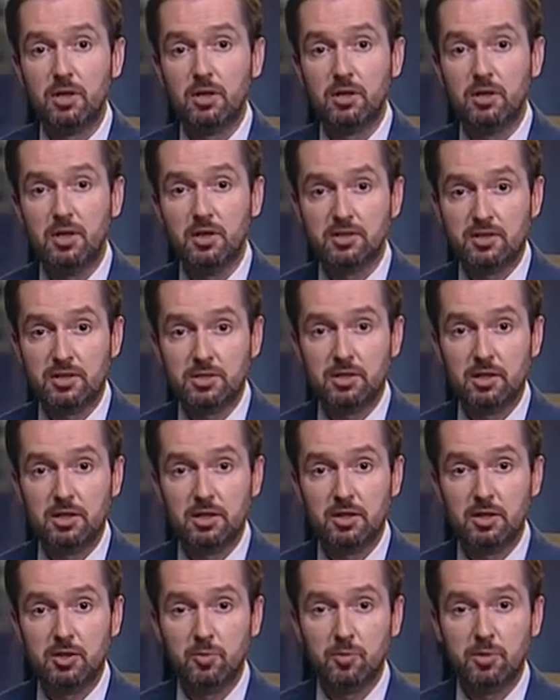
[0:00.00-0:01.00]
Если
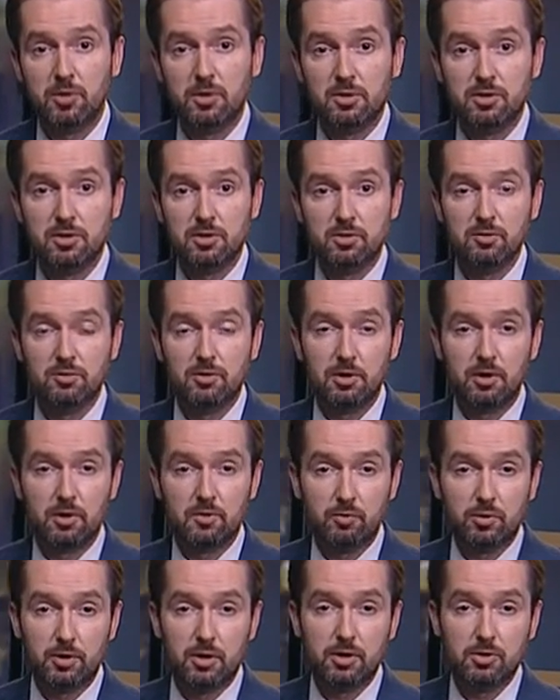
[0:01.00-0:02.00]
такие положения в
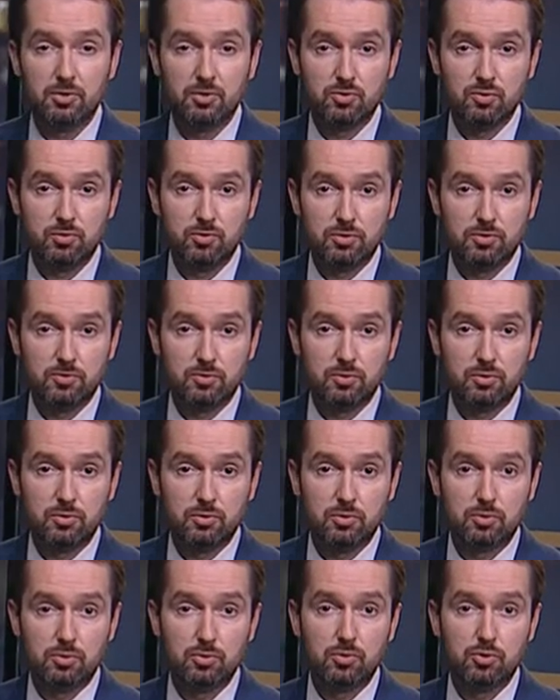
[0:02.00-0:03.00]
договоре отсутствуют,
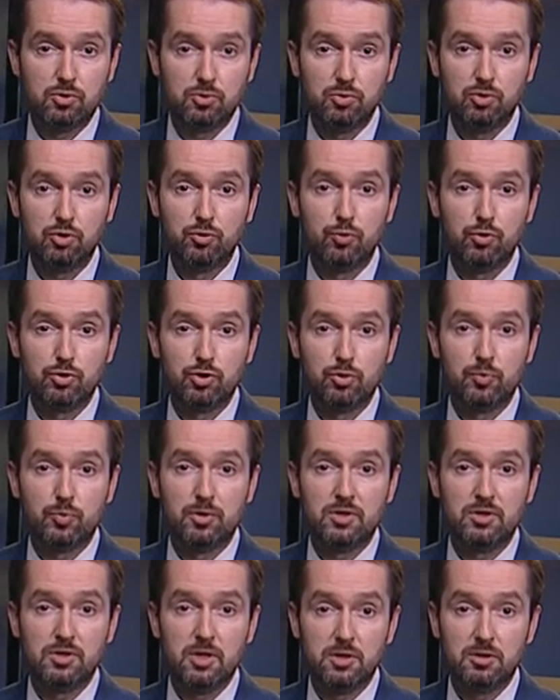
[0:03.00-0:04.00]
то суд может
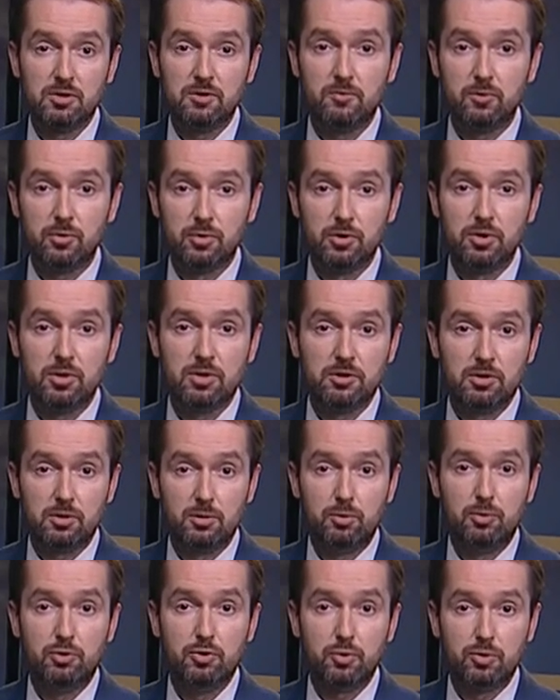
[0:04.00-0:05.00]
признать его
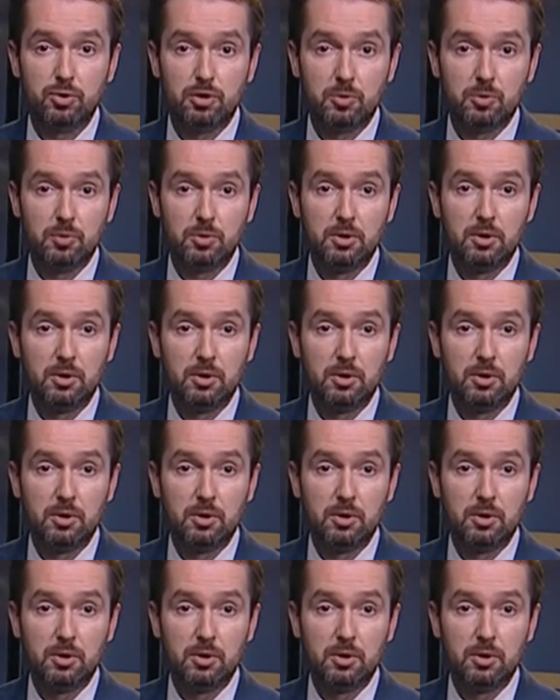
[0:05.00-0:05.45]
незаключенным,